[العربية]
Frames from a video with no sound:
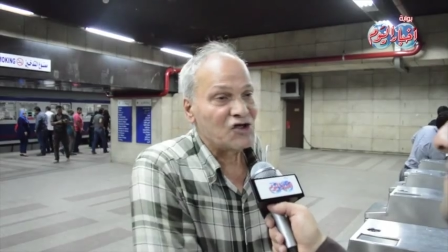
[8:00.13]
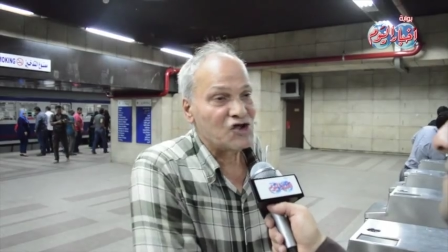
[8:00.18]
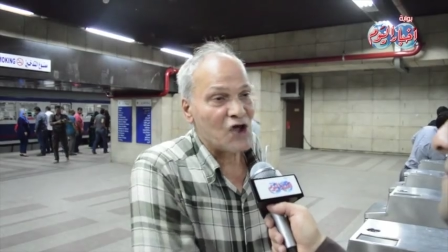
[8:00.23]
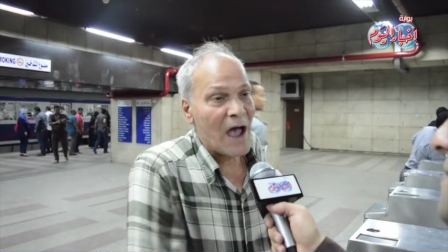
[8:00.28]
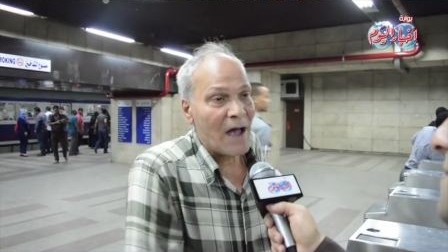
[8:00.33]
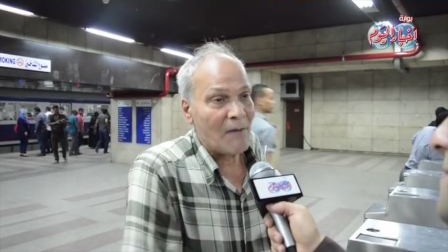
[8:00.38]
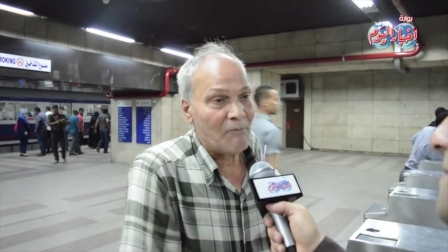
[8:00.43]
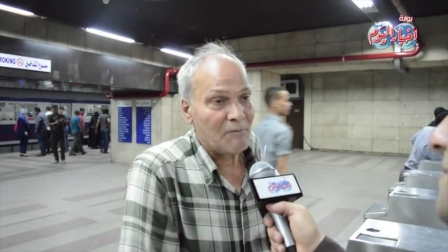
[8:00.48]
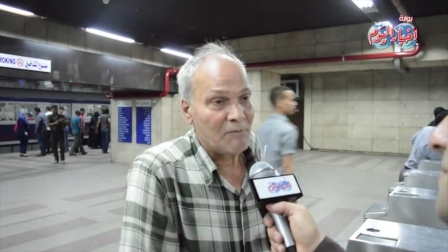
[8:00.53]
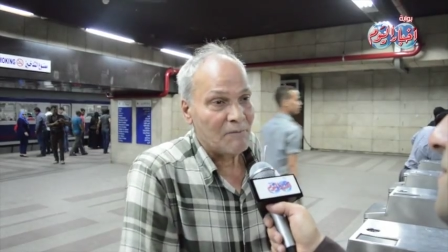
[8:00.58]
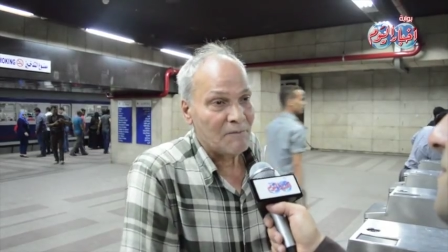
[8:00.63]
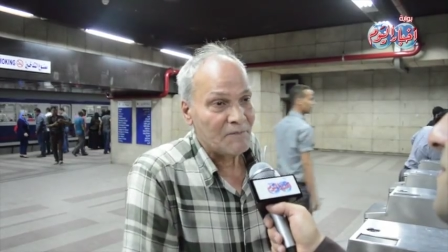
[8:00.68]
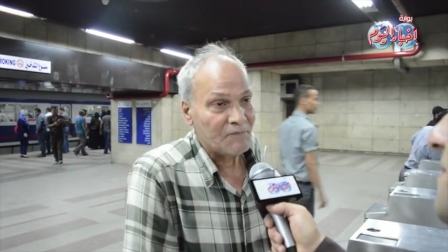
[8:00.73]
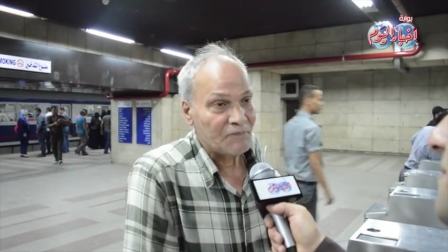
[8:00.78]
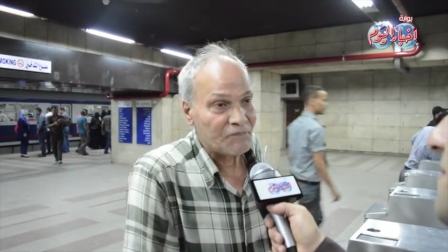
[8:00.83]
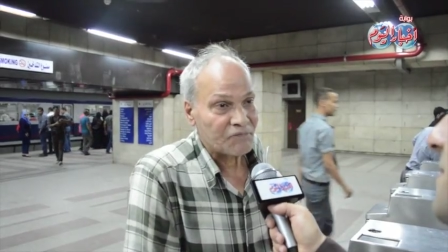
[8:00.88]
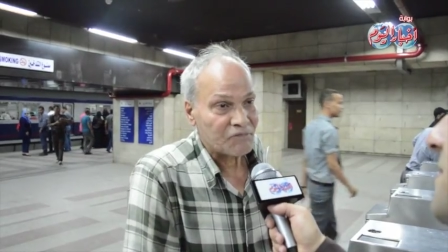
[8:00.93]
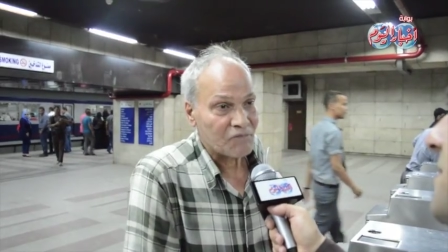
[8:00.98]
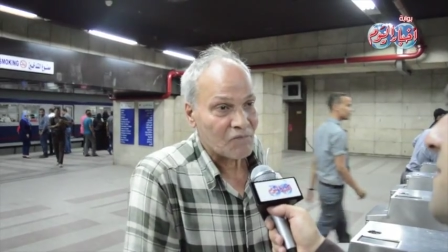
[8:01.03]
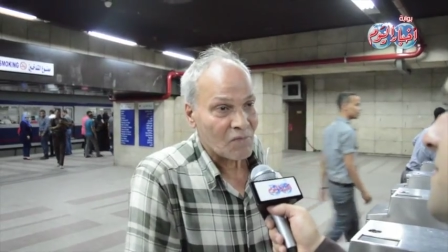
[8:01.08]
شعب
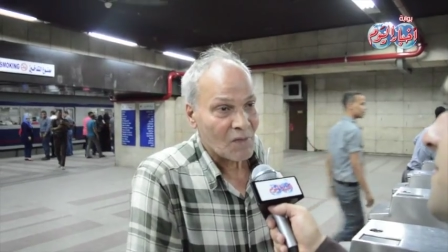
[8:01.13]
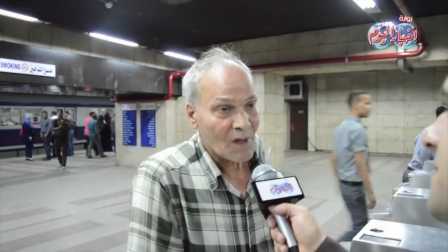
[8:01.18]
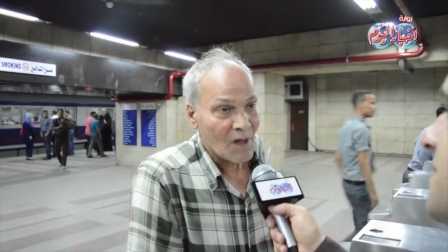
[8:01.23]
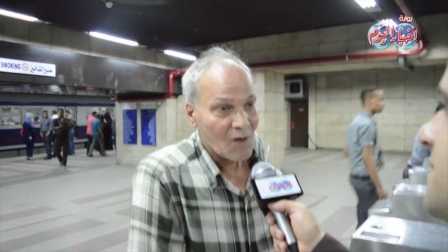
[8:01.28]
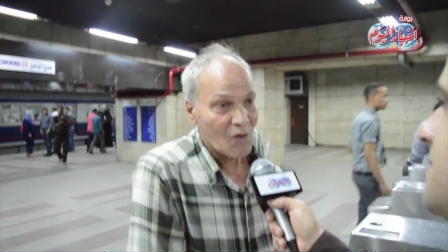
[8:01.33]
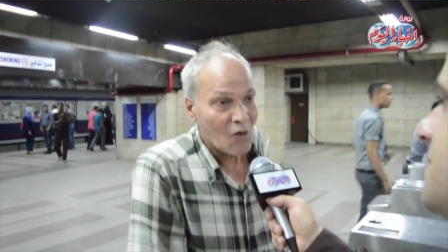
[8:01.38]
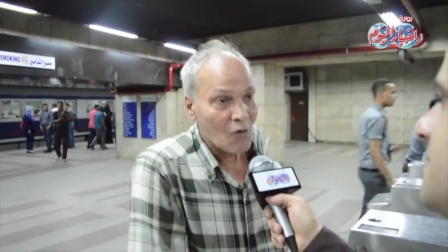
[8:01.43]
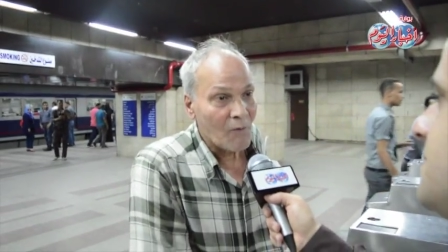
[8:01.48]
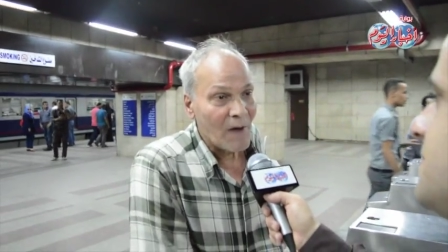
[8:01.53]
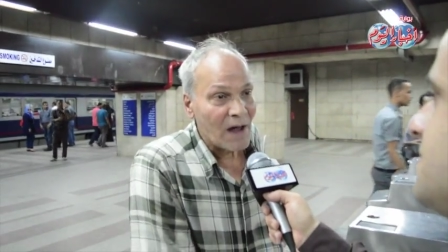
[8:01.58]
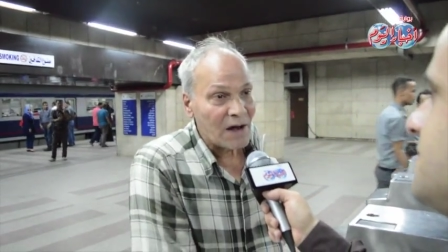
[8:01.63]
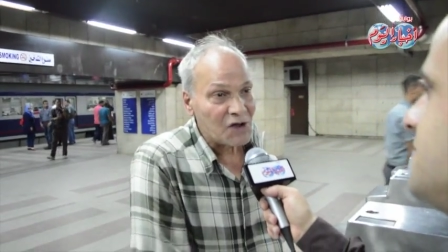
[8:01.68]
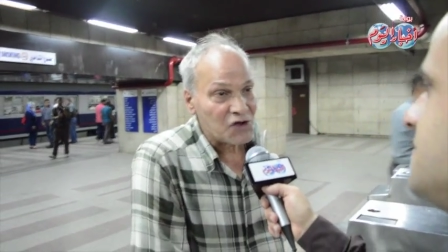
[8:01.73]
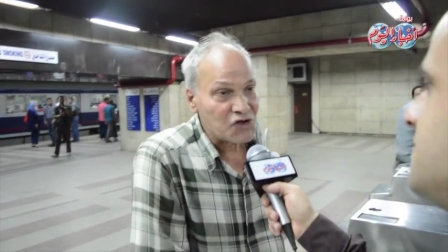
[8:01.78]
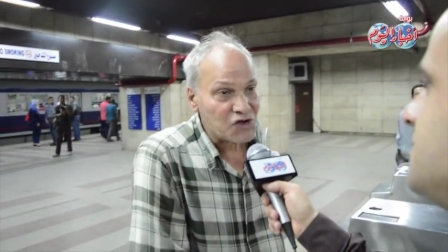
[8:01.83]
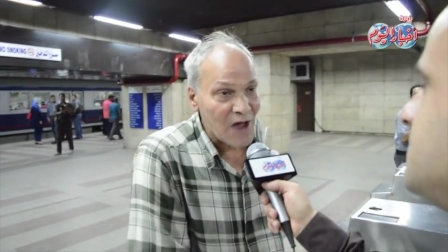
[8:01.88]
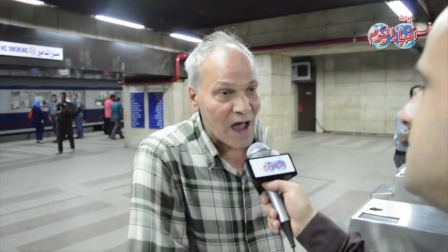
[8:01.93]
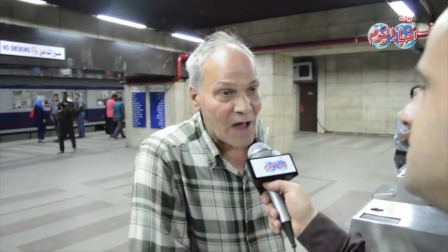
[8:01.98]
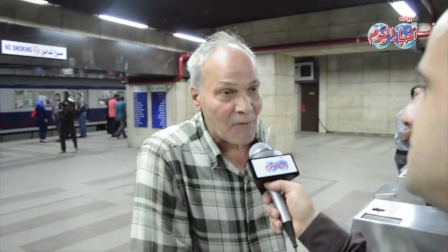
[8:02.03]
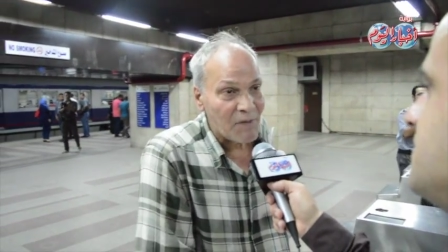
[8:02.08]
ومال
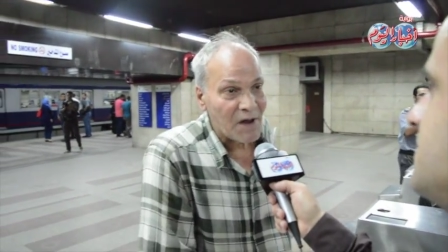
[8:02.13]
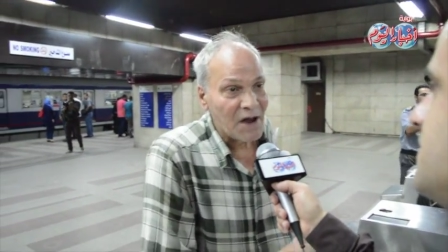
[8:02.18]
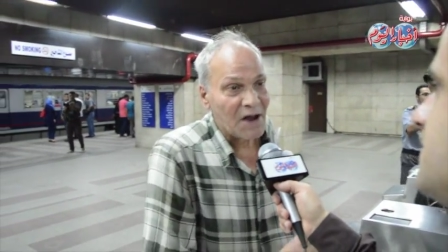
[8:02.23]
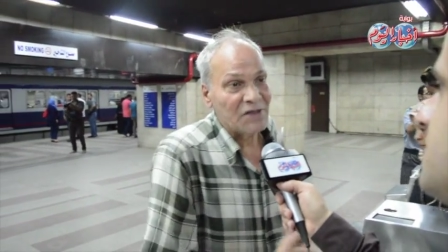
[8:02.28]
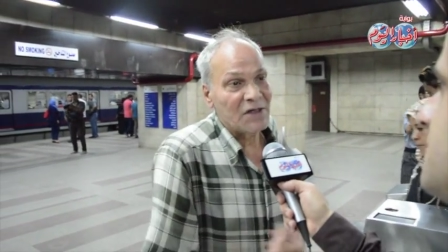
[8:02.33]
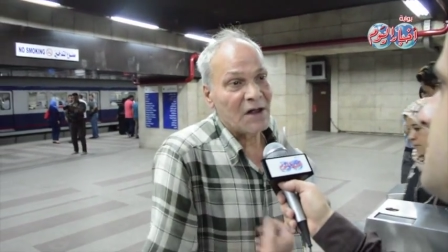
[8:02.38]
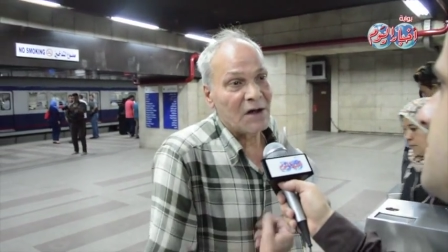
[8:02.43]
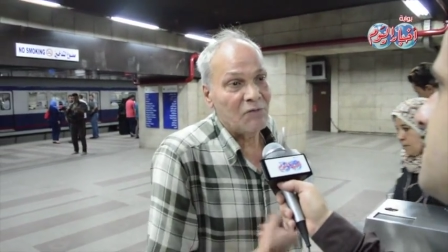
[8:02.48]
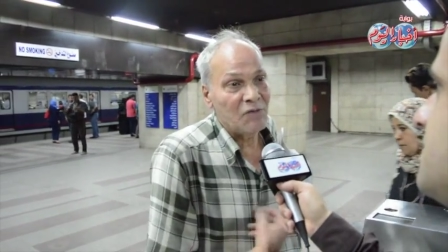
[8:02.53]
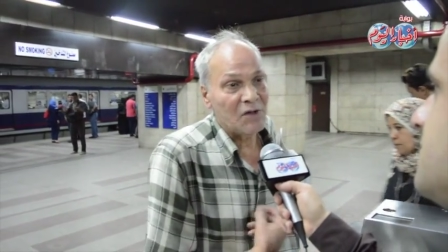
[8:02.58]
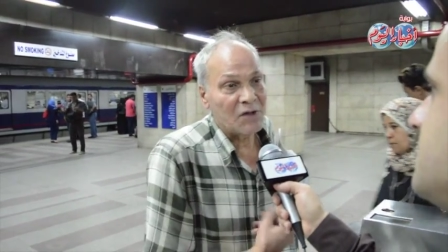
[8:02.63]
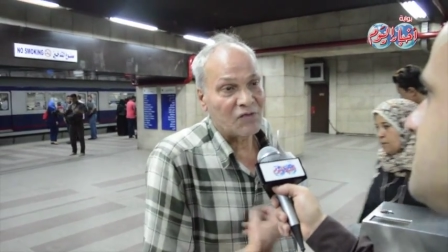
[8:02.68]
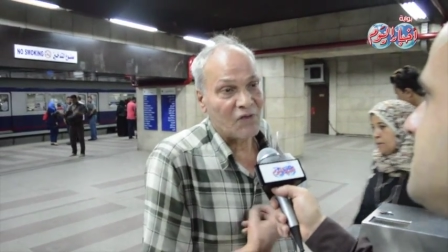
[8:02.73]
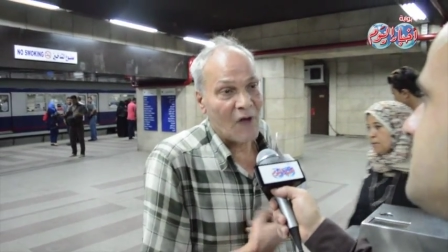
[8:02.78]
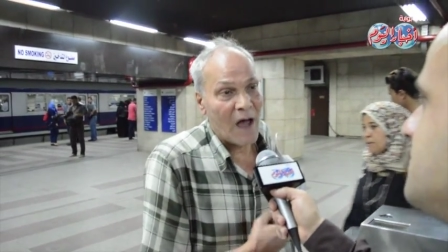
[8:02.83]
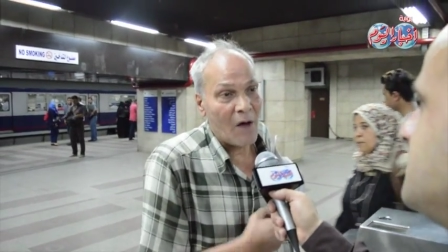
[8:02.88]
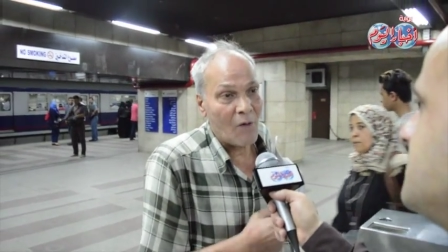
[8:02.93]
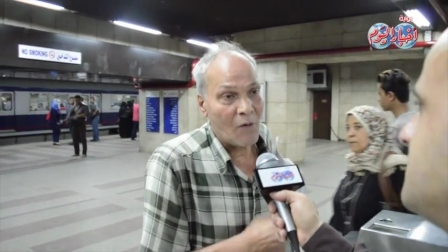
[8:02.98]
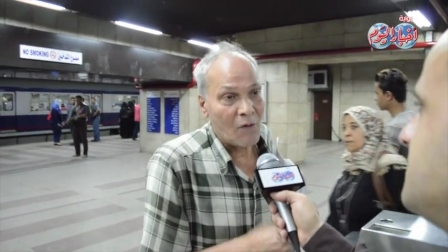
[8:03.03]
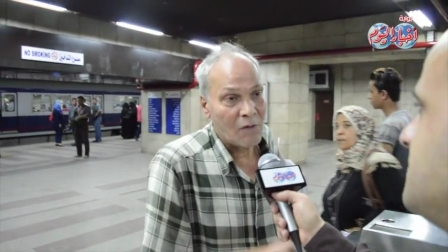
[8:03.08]
الشعب احنا اللي
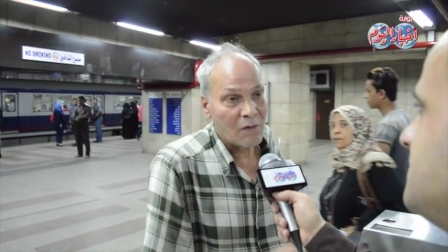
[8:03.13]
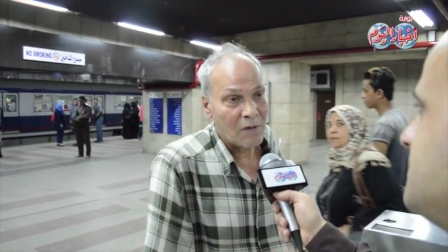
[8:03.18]
بندفعه